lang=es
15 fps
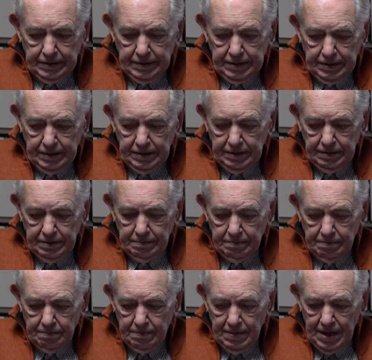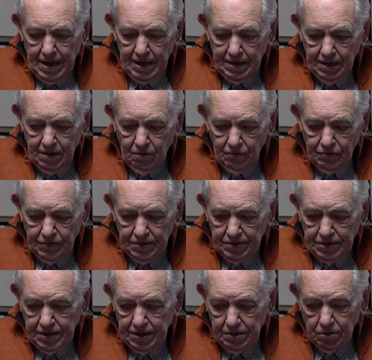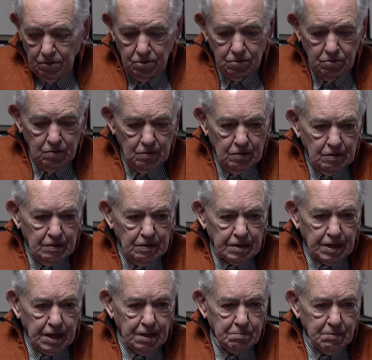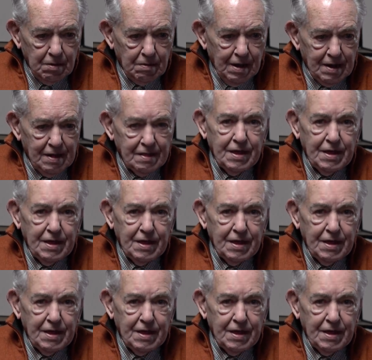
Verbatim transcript: y me han ofrecido que me van a